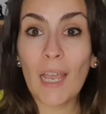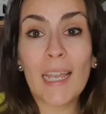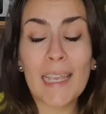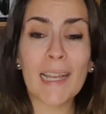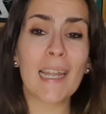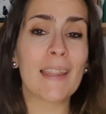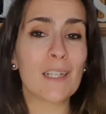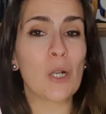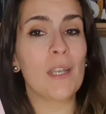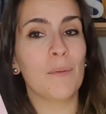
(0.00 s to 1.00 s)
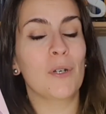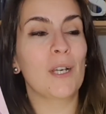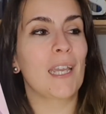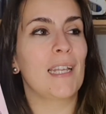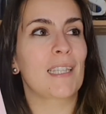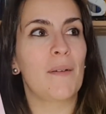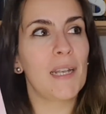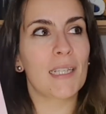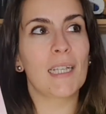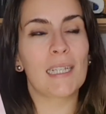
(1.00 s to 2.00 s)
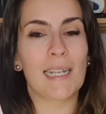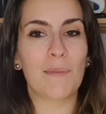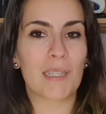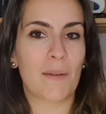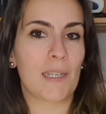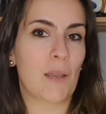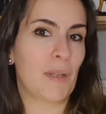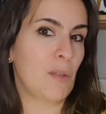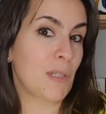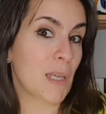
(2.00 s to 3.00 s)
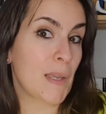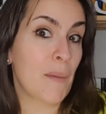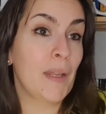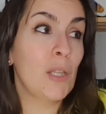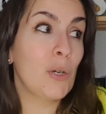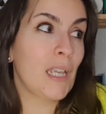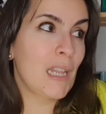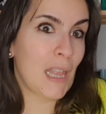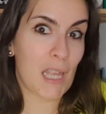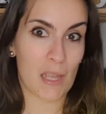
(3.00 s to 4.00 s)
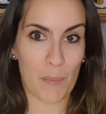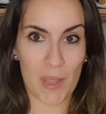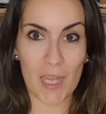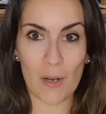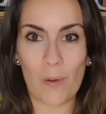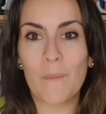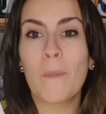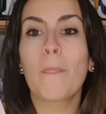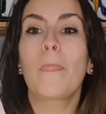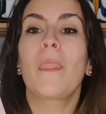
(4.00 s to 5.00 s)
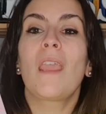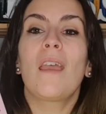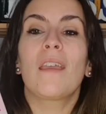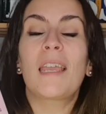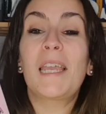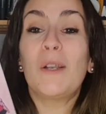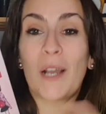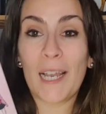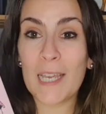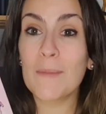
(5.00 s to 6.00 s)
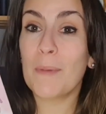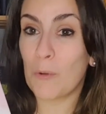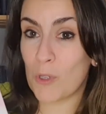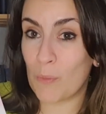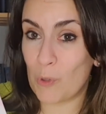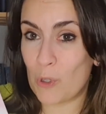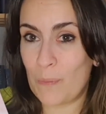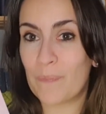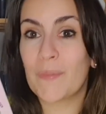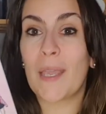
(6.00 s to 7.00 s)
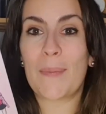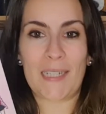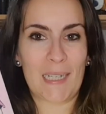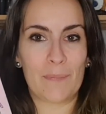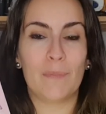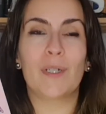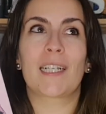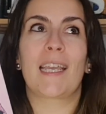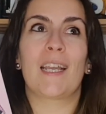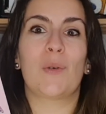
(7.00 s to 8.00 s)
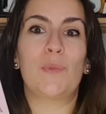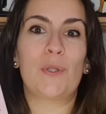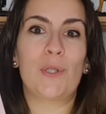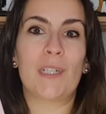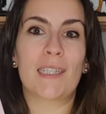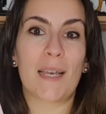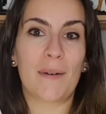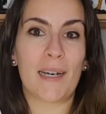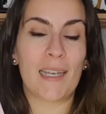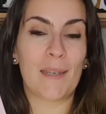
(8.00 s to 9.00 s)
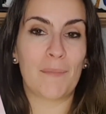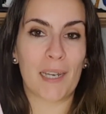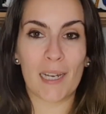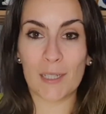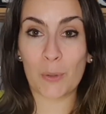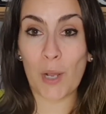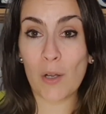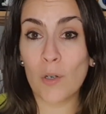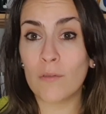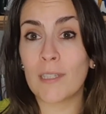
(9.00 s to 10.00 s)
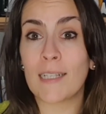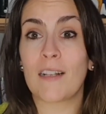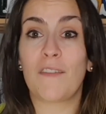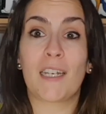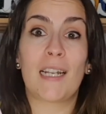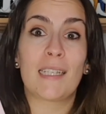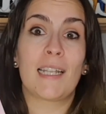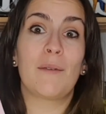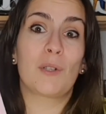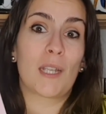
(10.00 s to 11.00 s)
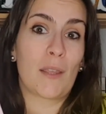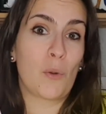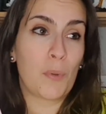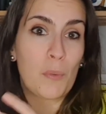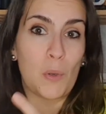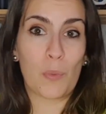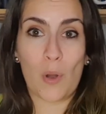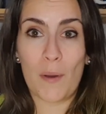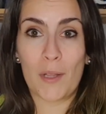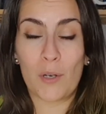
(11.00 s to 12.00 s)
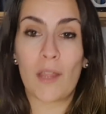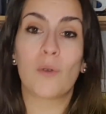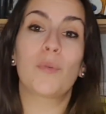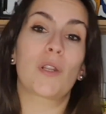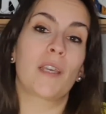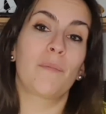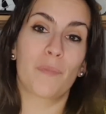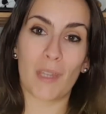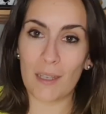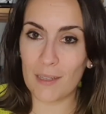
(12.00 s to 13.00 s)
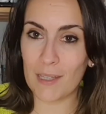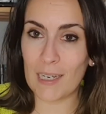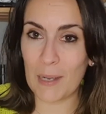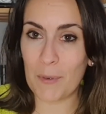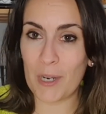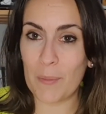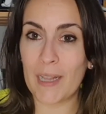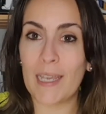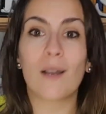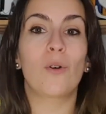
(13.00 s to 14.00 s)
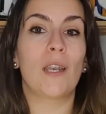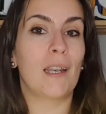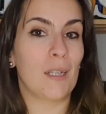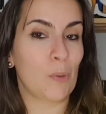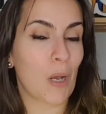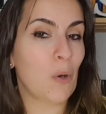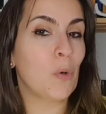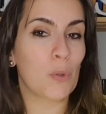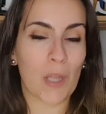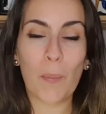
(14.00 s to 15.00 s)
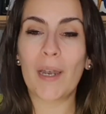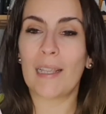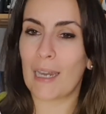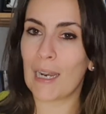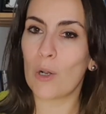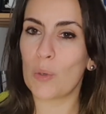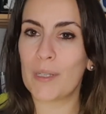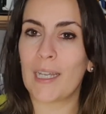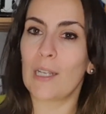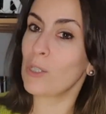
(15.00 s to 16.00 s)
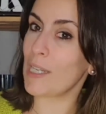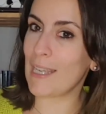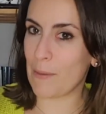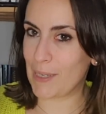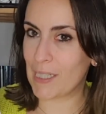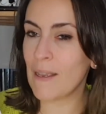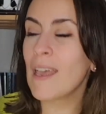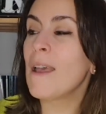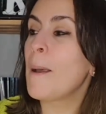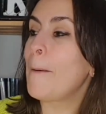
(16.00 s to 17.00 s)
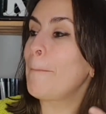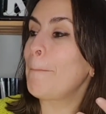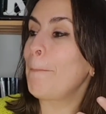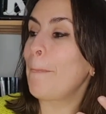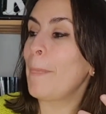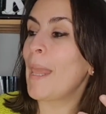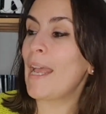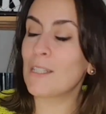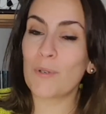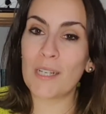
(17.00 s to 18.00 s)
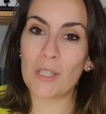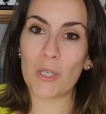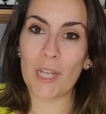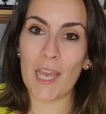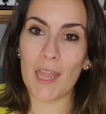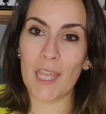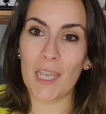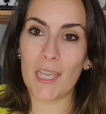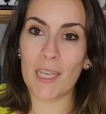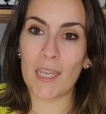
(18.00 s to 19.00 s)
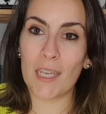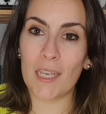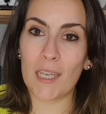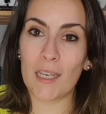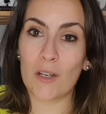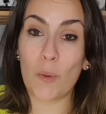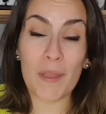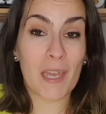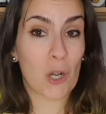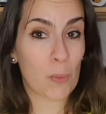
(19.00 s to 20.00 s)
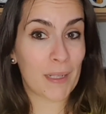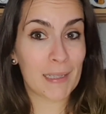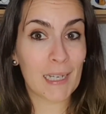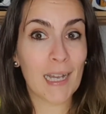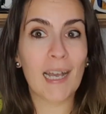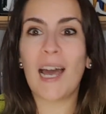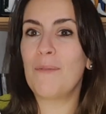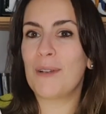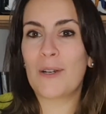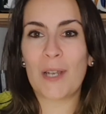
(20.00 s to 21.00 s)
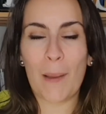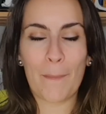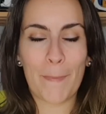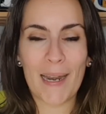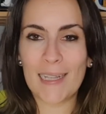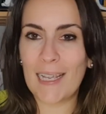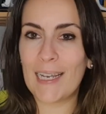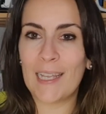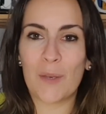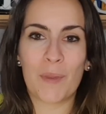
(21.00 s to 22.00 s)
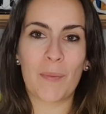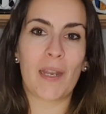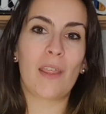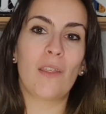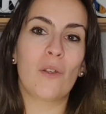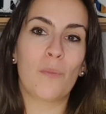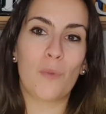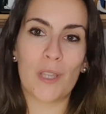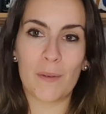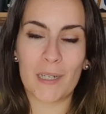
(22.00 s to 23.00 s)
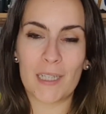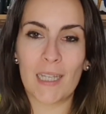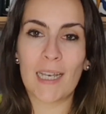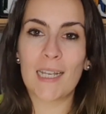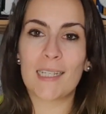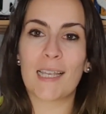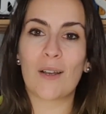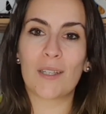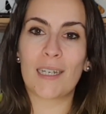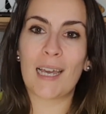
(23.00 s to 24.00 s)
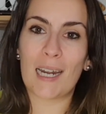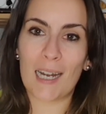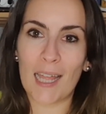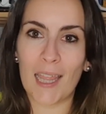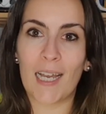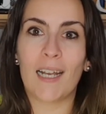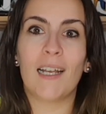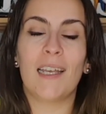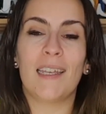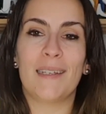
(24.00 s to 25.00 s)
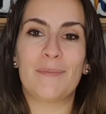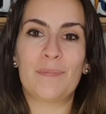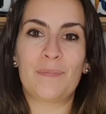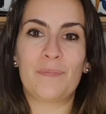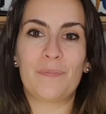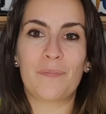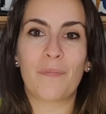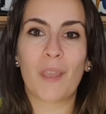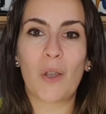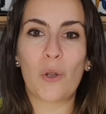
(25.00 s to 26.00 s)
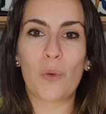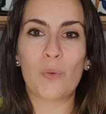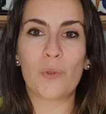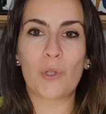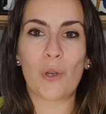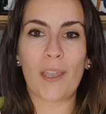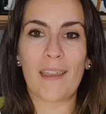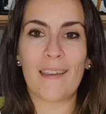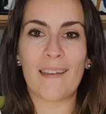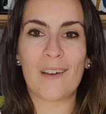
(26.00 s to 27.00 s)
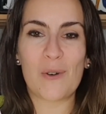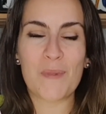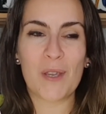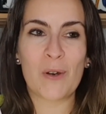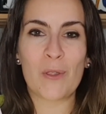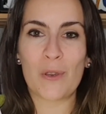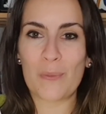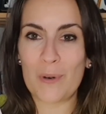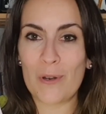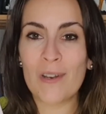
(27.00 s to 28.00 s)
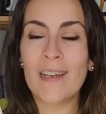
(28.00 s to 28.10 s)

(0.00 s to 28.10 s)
Y es que es de esos libros que estaba en la estantería y me estaba llamando y me estaba llamando y decidí empezarlo. Y lo que leí me gusta mucho. ¿Qué pasa? Pues que como estaba en varias lecturas conjuntas, al final este libro se quedó el pues, pobre un poco abandonado porque tenía que ponerme al día con las lecturas conjuntas para llegar a los comentarios y demás. Es una historia de comedia romántica, al menos la parte que he leído me ha parecido muy divertida. Está narrada em, con un toque cómico de humor